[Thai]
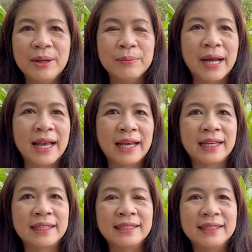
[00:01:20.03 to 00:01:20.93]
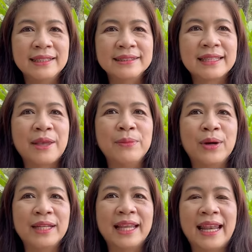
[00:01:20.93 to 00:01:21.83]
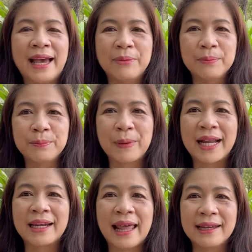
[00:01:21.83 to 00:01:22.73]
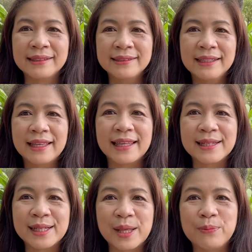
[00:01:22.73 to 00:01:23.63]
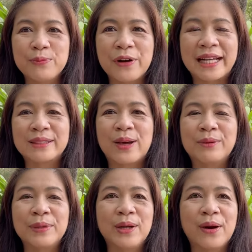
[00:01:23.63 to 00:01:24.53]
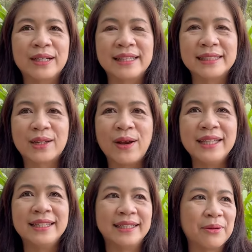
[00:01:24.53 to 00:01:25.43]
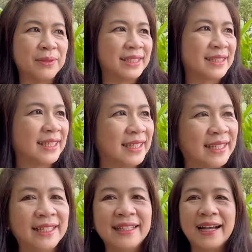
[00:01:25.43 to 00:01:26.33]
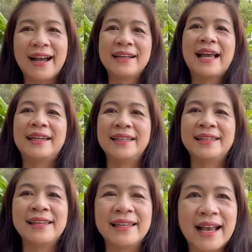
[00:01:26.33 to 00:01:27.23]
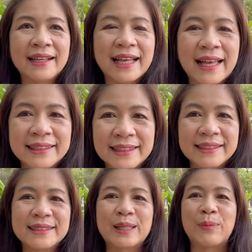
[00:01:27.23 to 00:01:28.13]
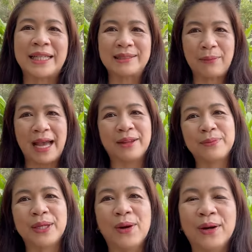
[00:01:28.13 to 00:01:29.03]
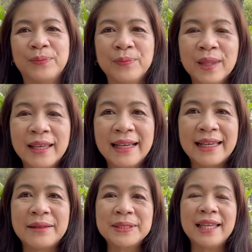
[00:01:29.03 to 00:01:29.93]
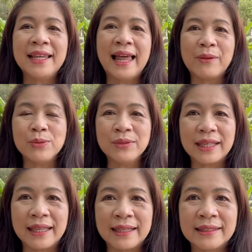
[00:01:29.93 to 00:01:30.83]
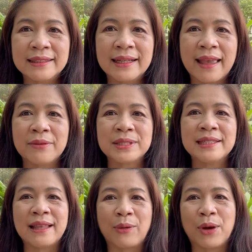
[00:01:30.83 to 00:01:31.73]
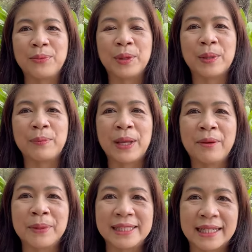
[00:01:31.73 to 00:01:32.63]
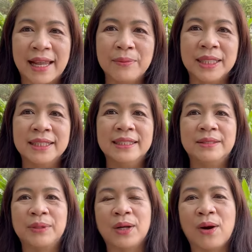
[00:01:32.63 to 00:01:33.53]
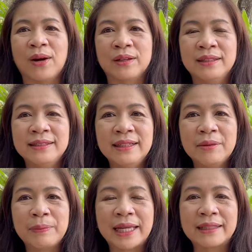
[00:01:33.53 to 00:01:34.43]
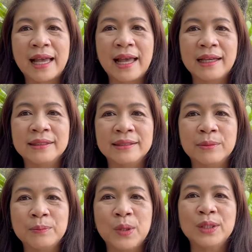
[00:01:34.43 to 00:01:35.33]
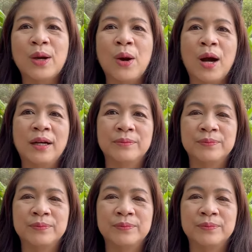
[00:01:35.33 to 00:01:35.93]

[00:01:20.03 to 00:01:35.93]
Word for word: มาใส่มองนี้หลักปักลักเห็ดคลิปฝากตอนพี่น้องเนี่ยจักน้อยหนึ่งในมือทีอากาศดีๆอากาศสบายสบายพี่น้องเอฟซีกีฬาอุ้งอิงเอฟซีสาวหน่อยเป็นบันแพงเป็นจังไหนเมื่อคืนพี่น้อง ไปทางพนท่อง